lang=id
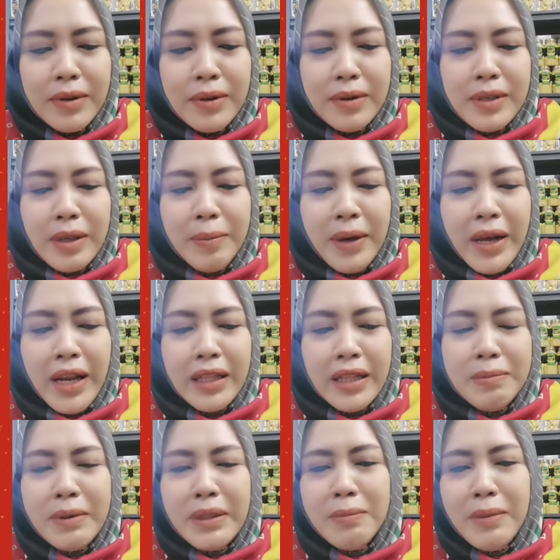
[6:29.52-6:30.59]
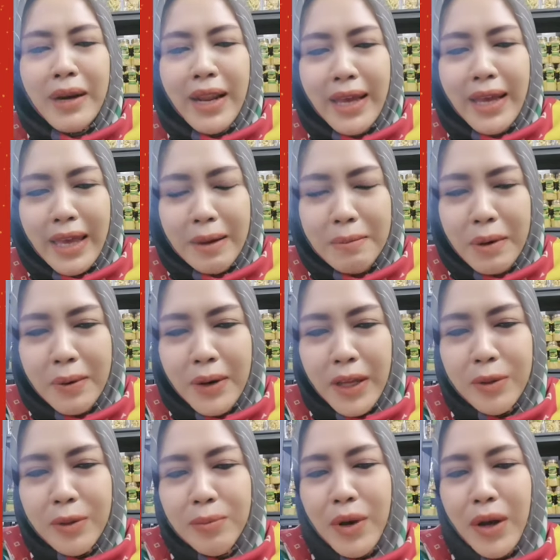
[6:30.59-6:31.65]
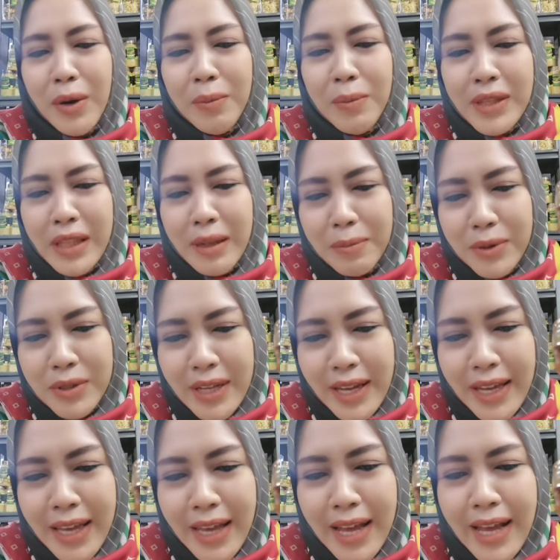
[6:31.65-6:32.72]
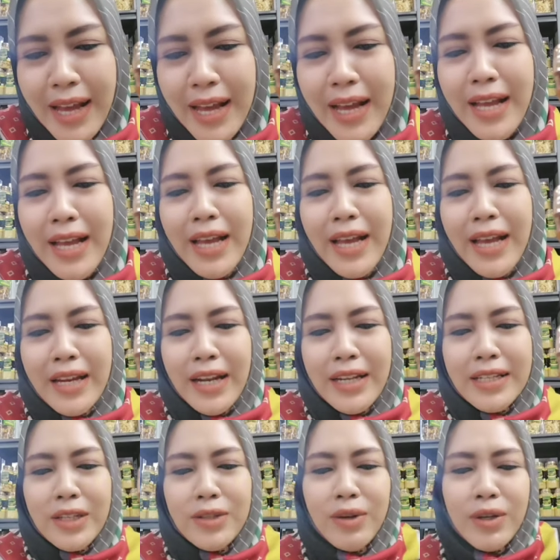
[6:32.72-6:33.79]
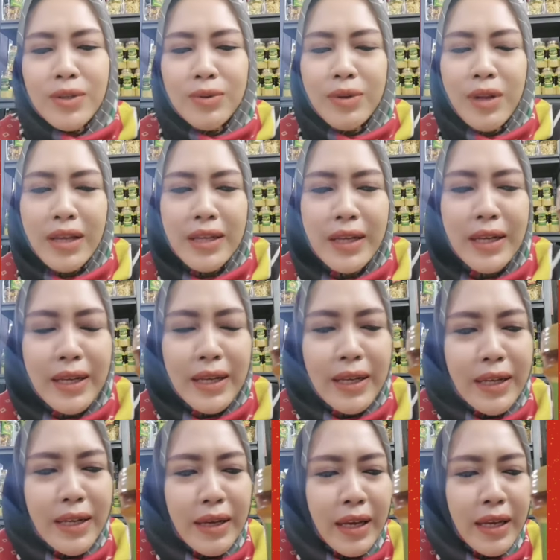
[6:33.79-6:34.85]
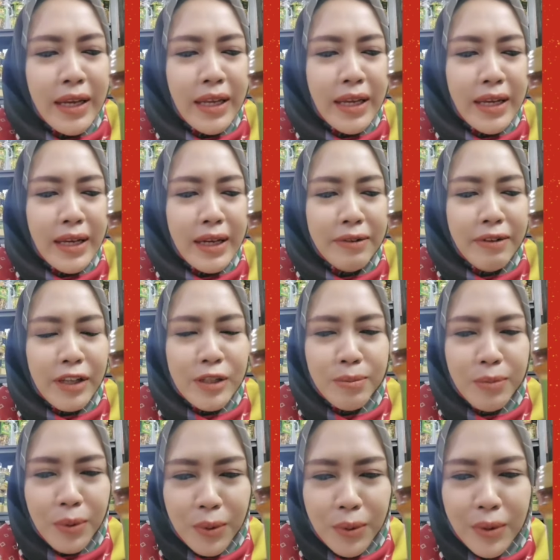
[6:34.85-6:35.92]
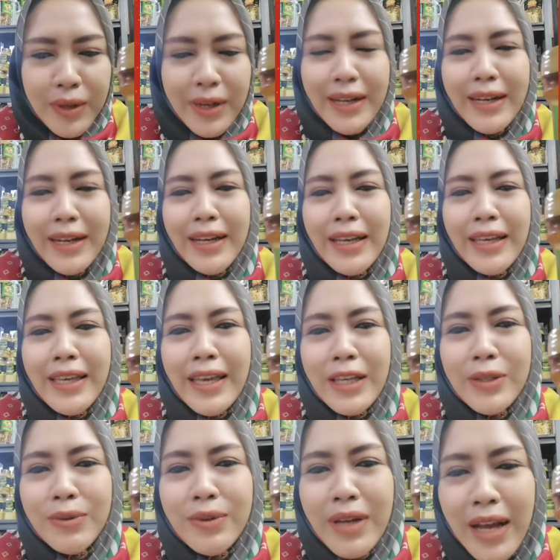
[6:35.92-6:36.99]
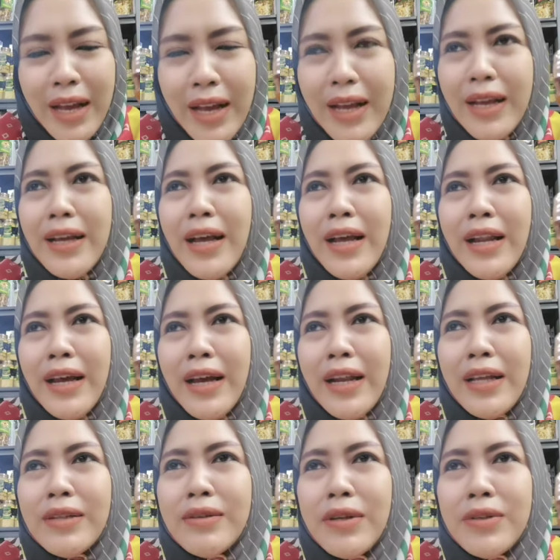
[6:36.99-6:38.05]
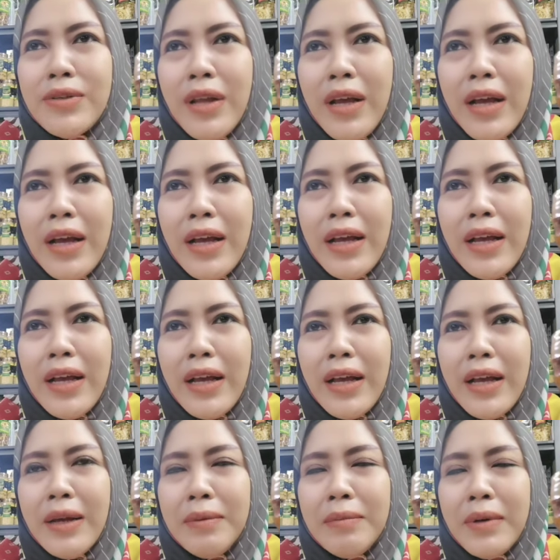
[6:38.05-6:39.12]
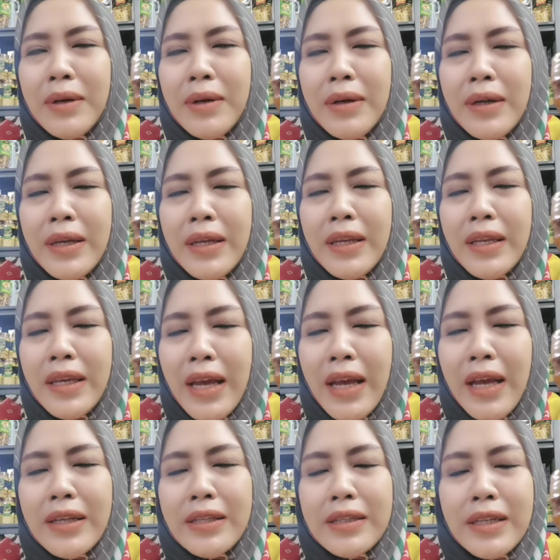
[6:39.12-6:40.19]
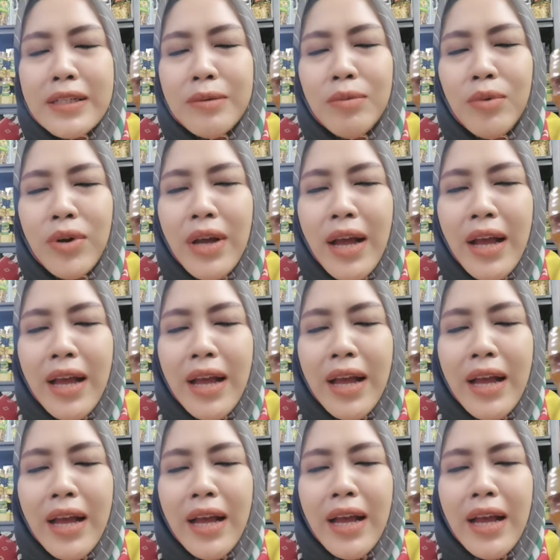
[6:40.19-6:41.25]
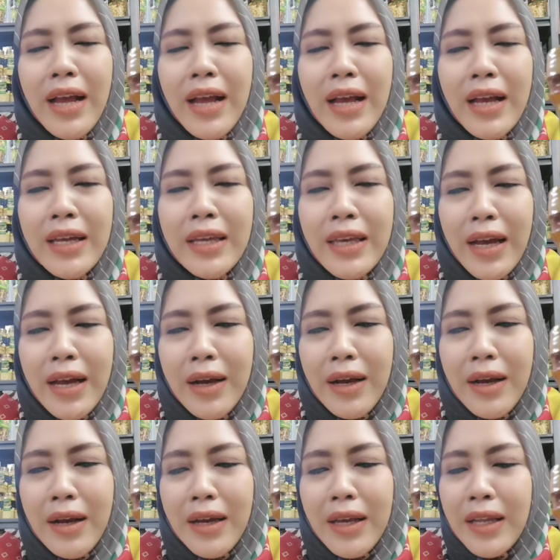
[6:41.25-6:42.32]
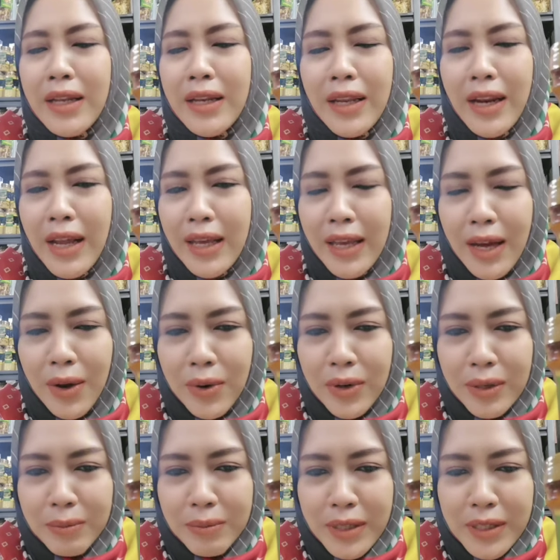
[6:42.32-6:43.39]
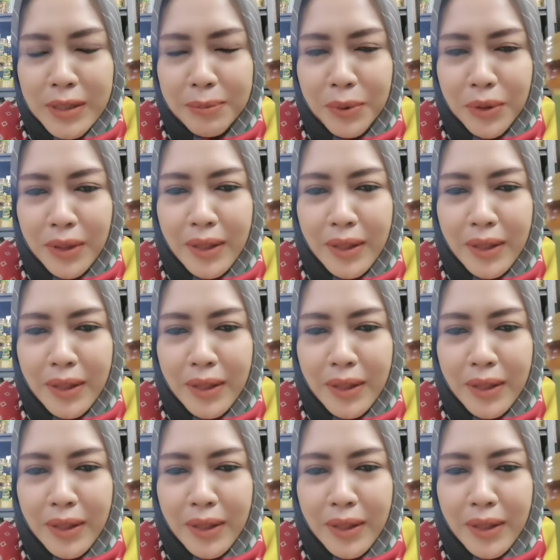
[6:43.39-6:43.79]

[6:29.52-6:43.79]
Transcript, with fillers: sampaikan ke teman-teman lah ya bahwa itu bukan nomor telepon saya dan saya juga sudah ini ke Facebook ke IG juga anak-anak juga sudah uh, ini ya dan semoga yang inilah ya oknum tersebut